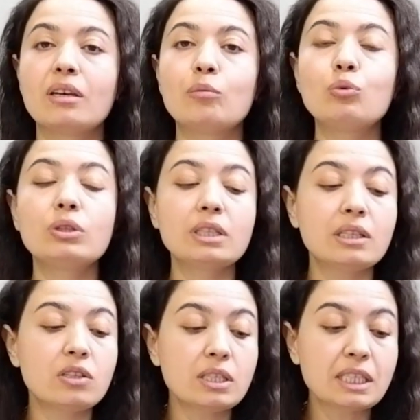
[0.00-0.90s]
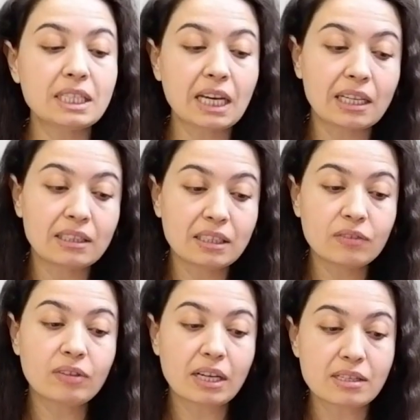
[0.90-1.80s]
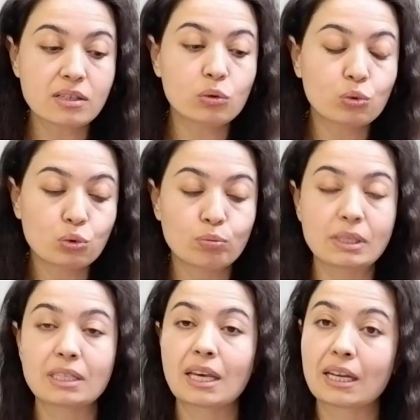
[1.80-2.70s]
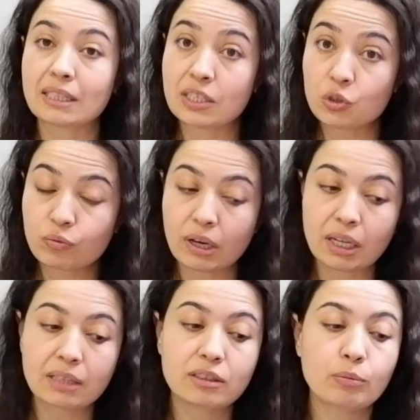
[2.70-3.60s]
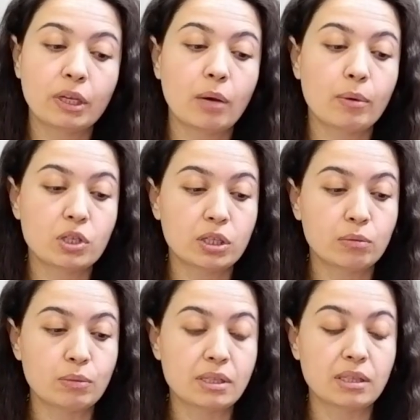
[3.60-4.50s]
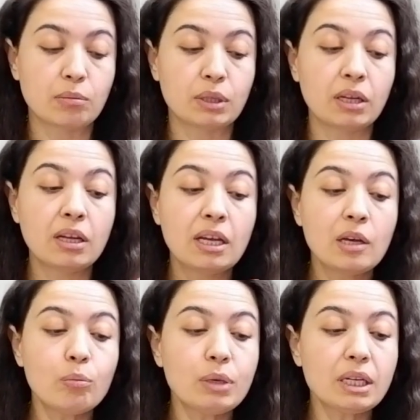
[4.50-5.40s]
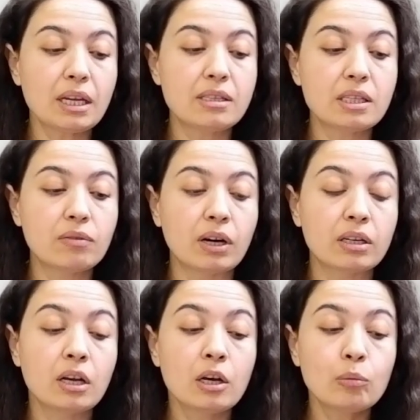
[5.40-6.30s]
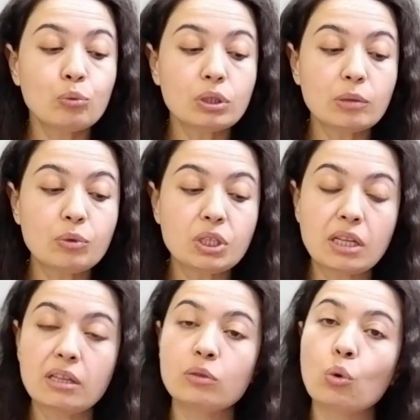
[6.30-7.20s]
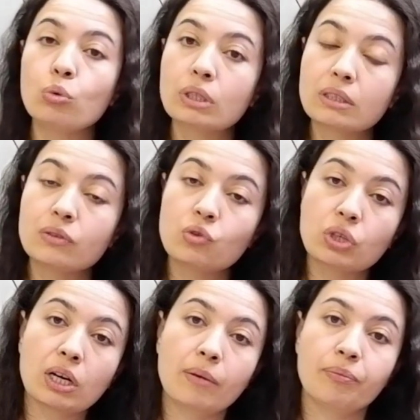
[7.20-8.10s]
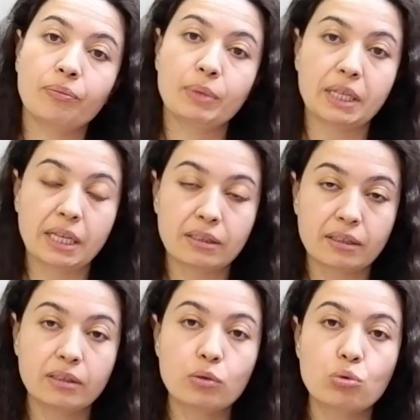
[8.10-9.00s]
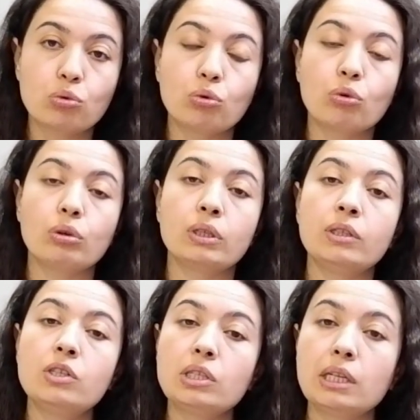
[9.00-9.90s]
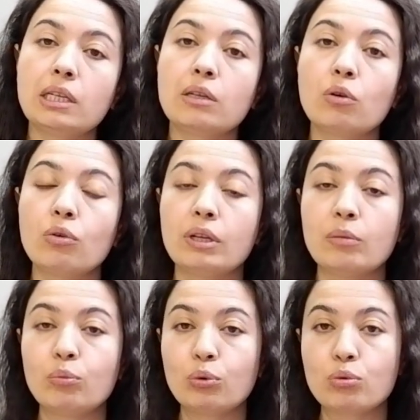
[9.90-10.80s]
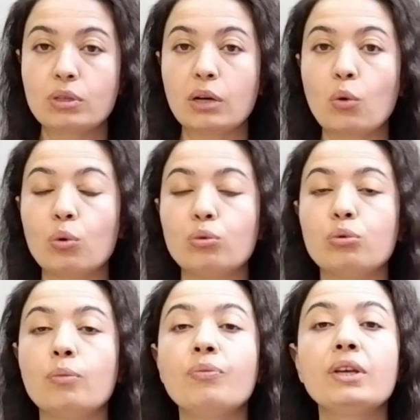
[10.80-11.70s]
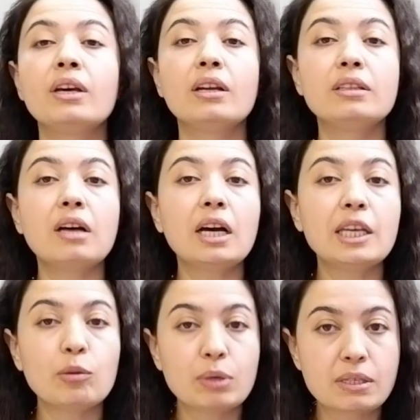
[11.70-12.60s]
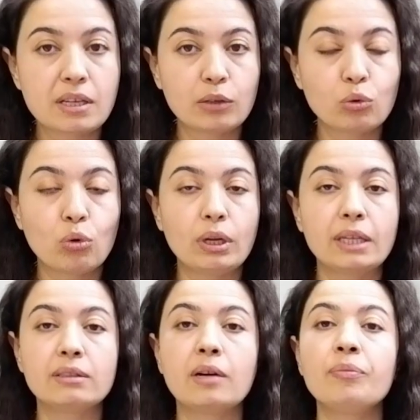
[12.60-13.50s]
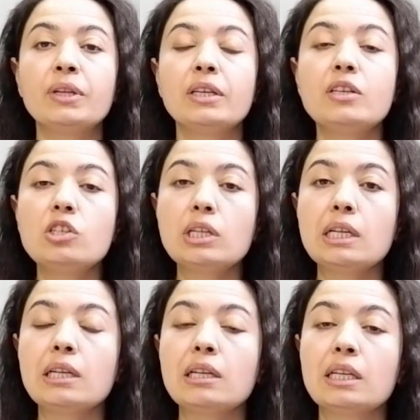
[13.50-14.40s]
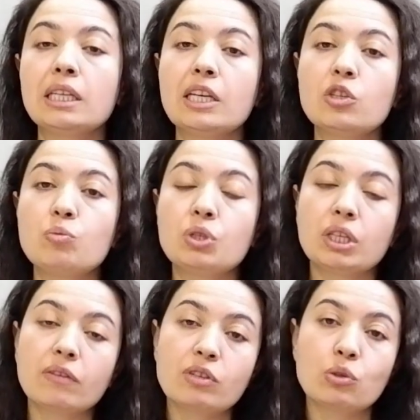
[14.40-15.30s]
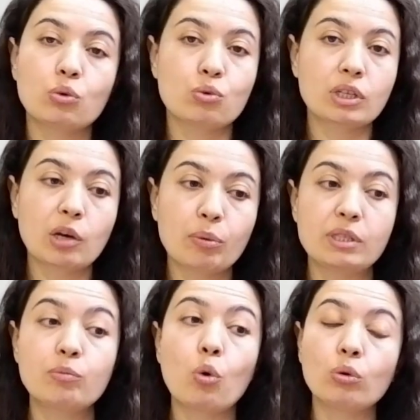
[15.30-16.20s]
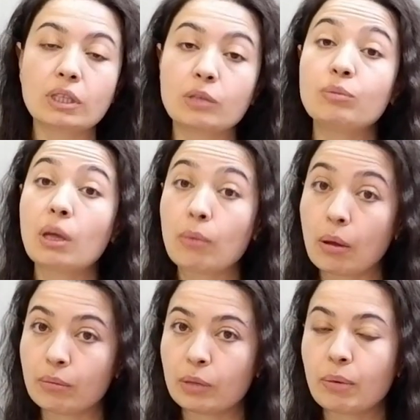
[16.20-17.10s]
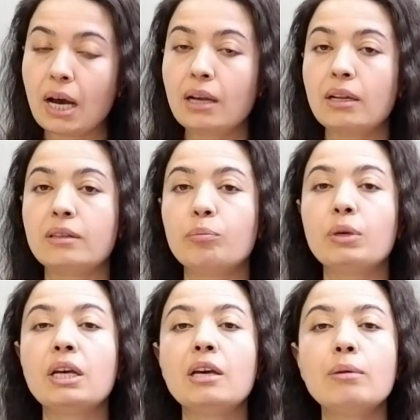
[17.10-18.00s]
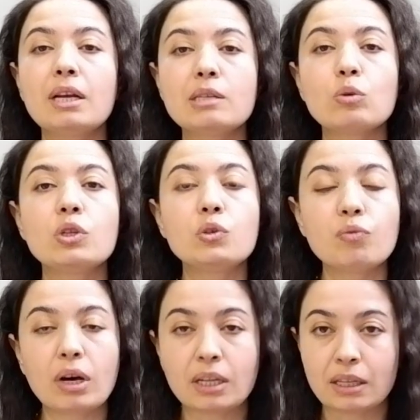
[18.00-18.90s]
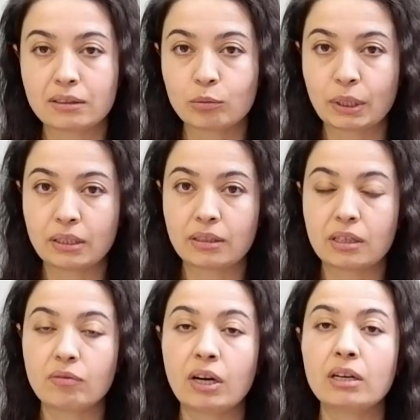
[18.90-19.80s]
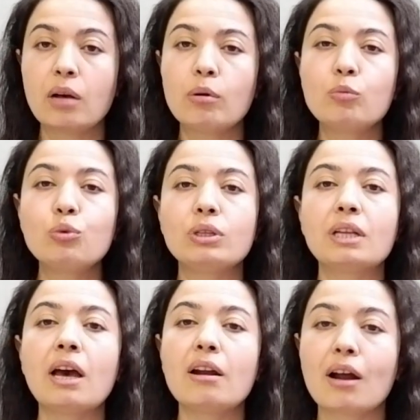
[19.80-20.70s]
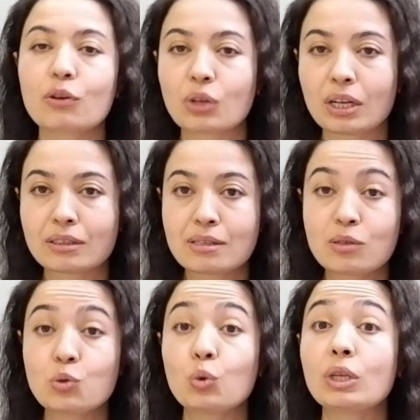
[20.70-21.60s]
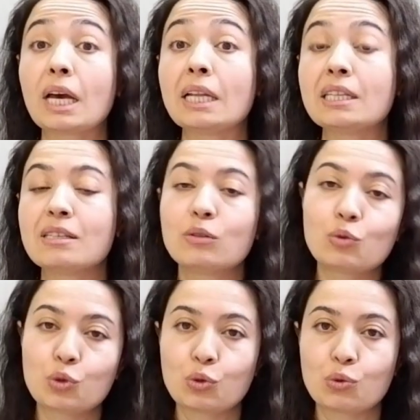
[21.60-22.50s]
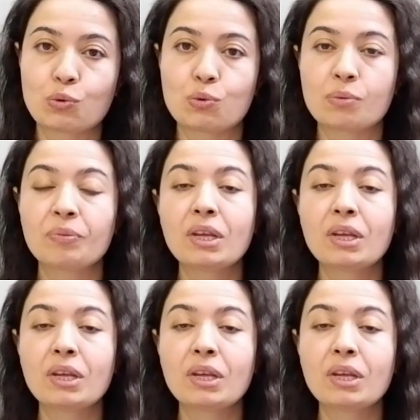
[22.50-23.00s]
Ee, burada kişinin kendini fazlaca düşünmesi, kendini şifalandırmayı amaç edinmesi gibi de bir etki var. Burada bir şeylerin onarılacağı bir etkiyi de sunuyor. E, işle ilgili örneğin pürüzler oldu. Hani daha iyi bir sektörle ya da işle ilgili hani geçmişteki vizyonunuzu kapatıp onarıp tamamlayıp halledip biraz böyle şifalandırma etkileri var. Ama burada her halükarda siz çok kendinizi düşünüyorsunuz.